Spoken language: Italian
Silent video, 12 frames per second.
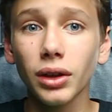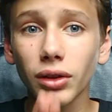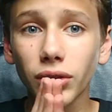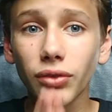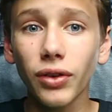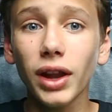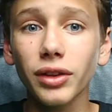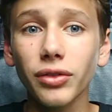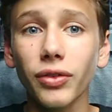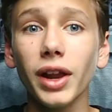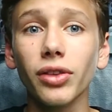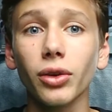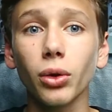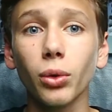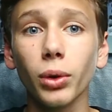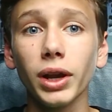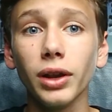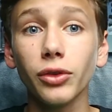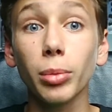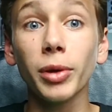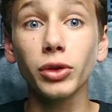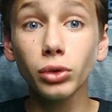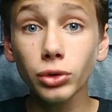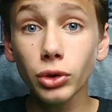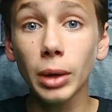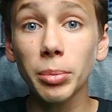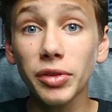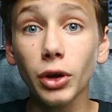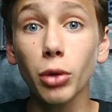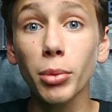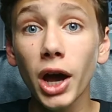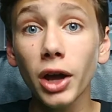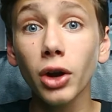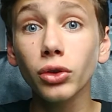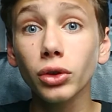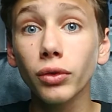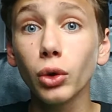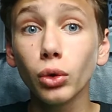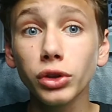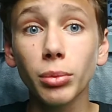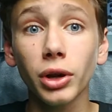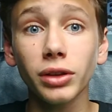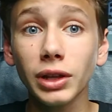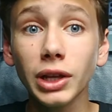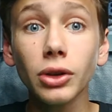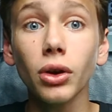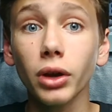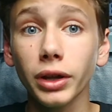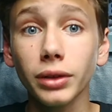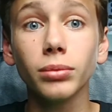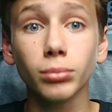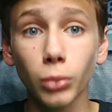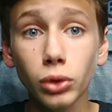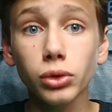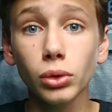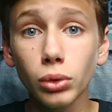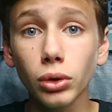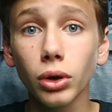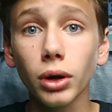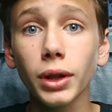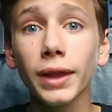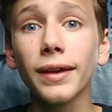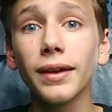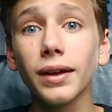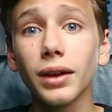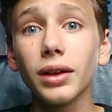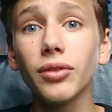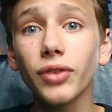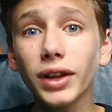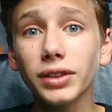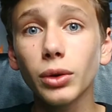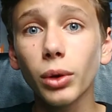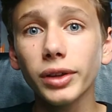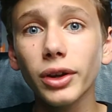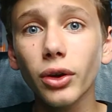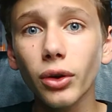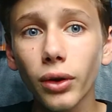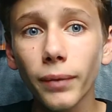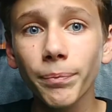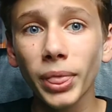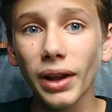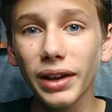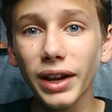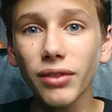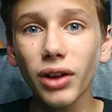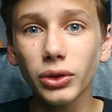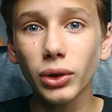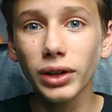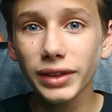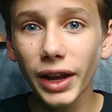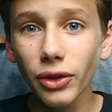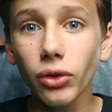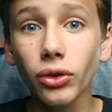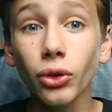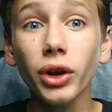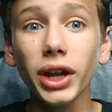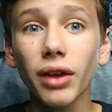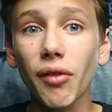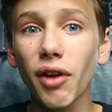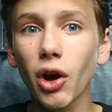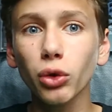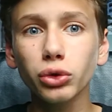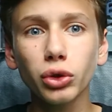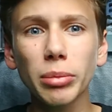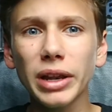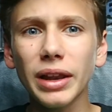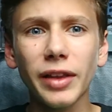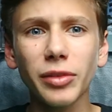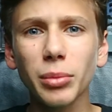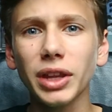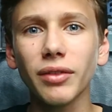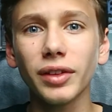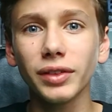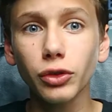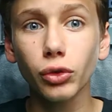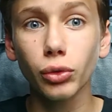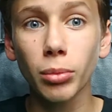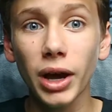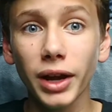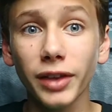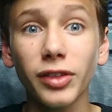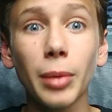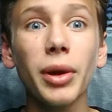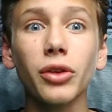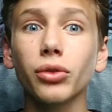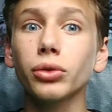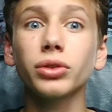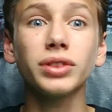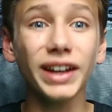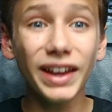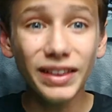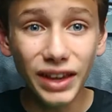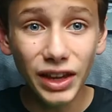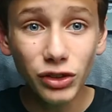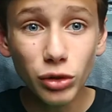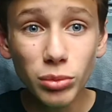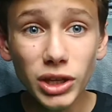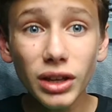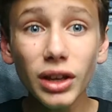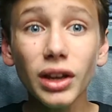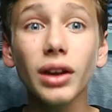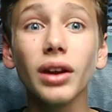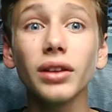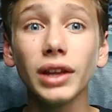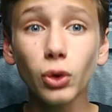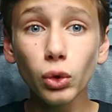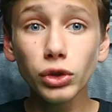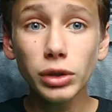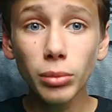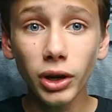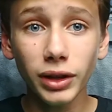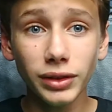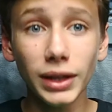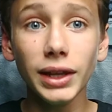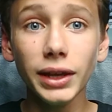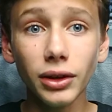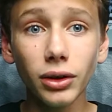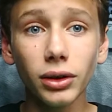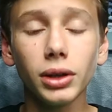si fa la differenza con quelli, soprattutto in una pista come Aragon dove l'ultimo artilino è molto lungo. Infatti Quartararo è arrivato al terzo settore che aveva 8 millesimi di vantaggio su Marquez, ha perso 3 decimi nell'ultimo rettilino.